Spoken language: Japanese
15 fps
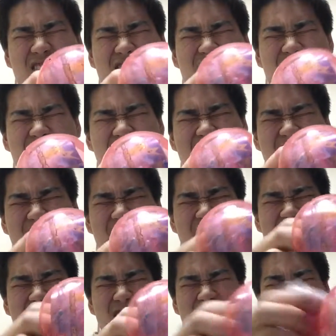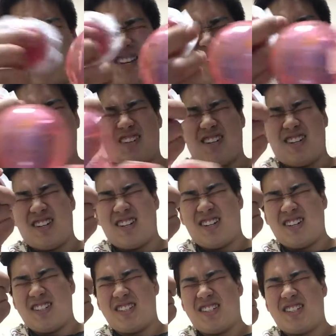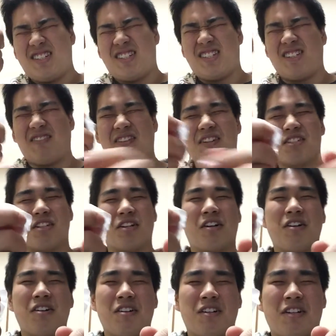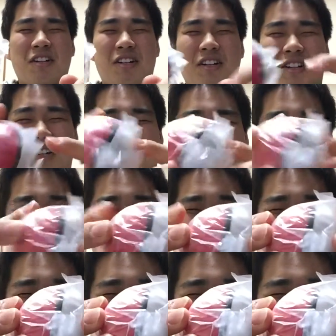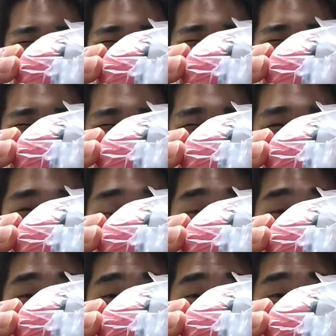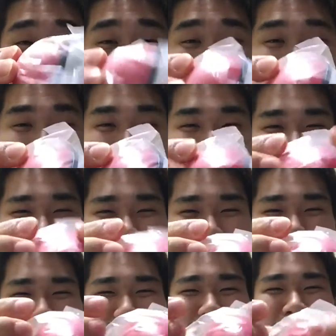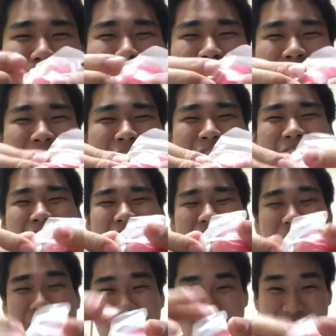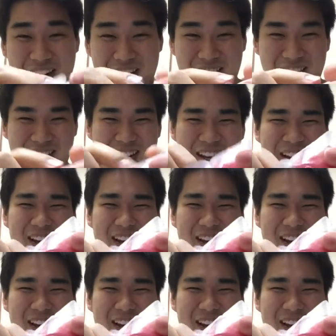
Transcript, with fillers: れね。はいよ。じゃあ見ますよ。せーの。おおかぶってなかった。よ